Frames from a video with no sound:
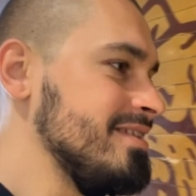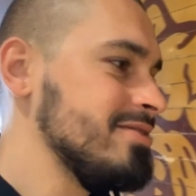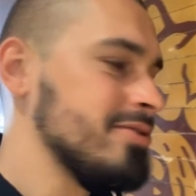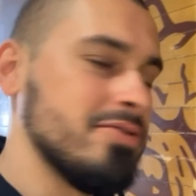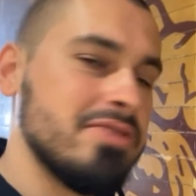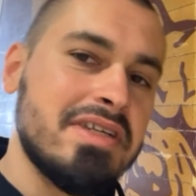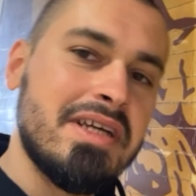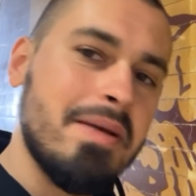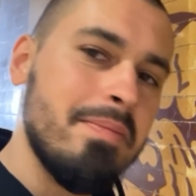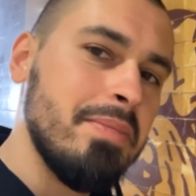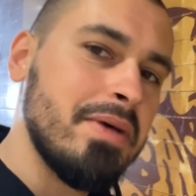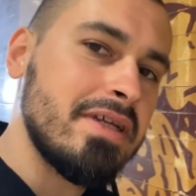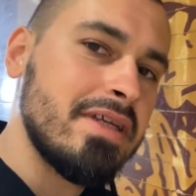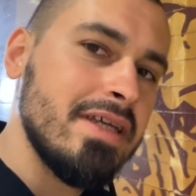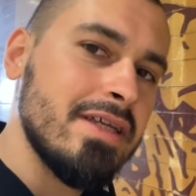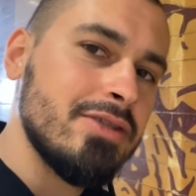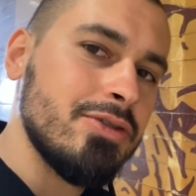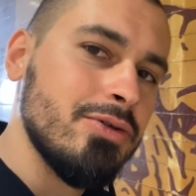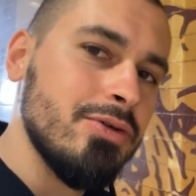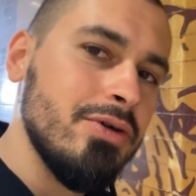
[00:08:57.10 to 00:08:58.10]
Dotykam
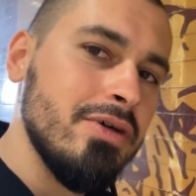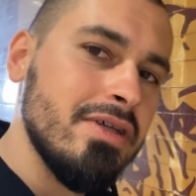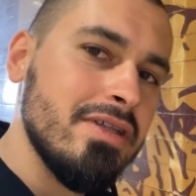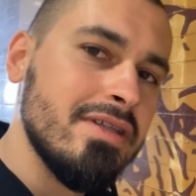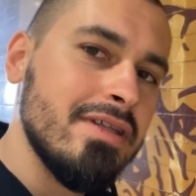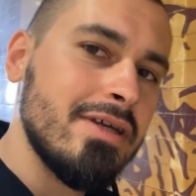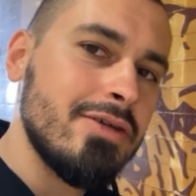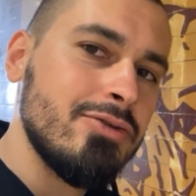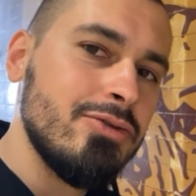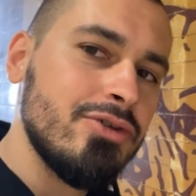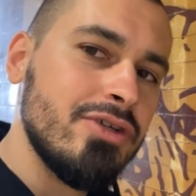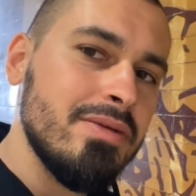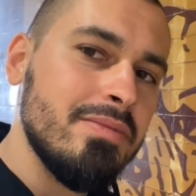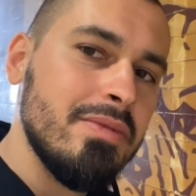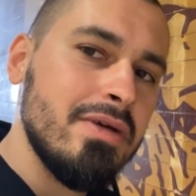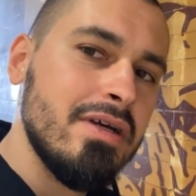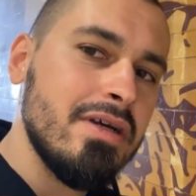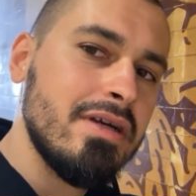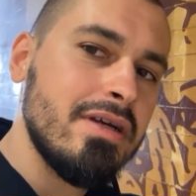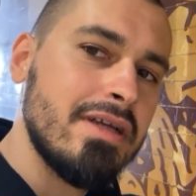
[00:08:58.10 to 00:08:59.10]
parkietu, na którym
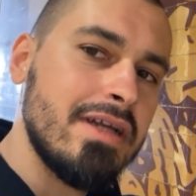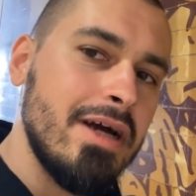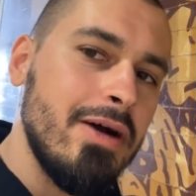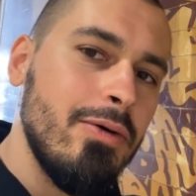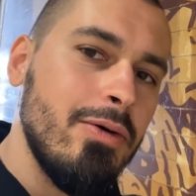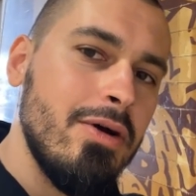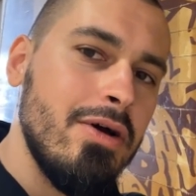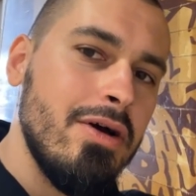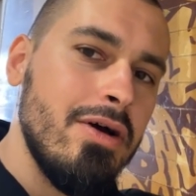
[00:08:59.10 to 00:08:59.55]
grał